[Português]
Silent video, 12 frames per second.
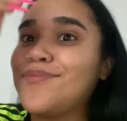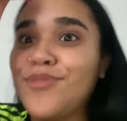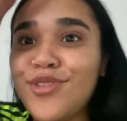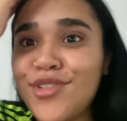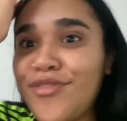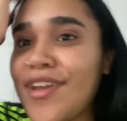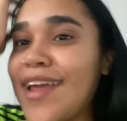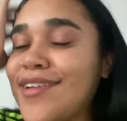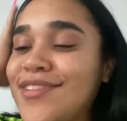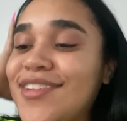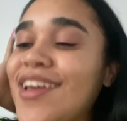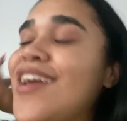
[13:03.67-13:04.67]
muito
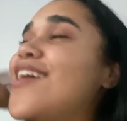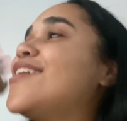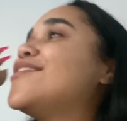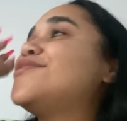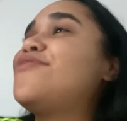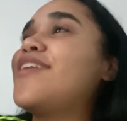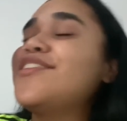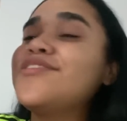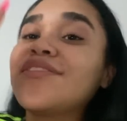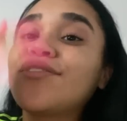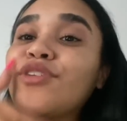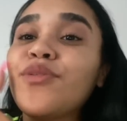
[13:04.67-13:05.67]
diferente. Diferente
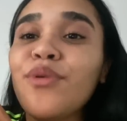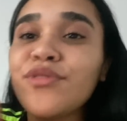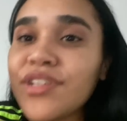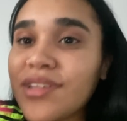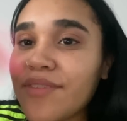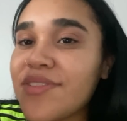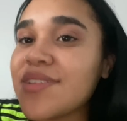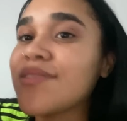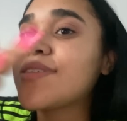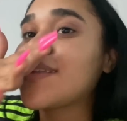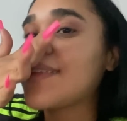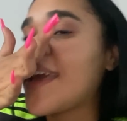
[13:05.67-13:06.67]
não, todo mundo já tá fazendo
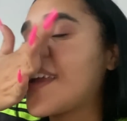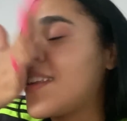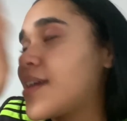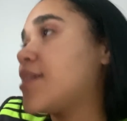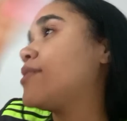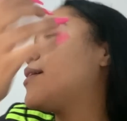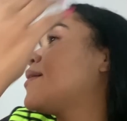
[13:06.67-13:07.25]
essa técnica, né?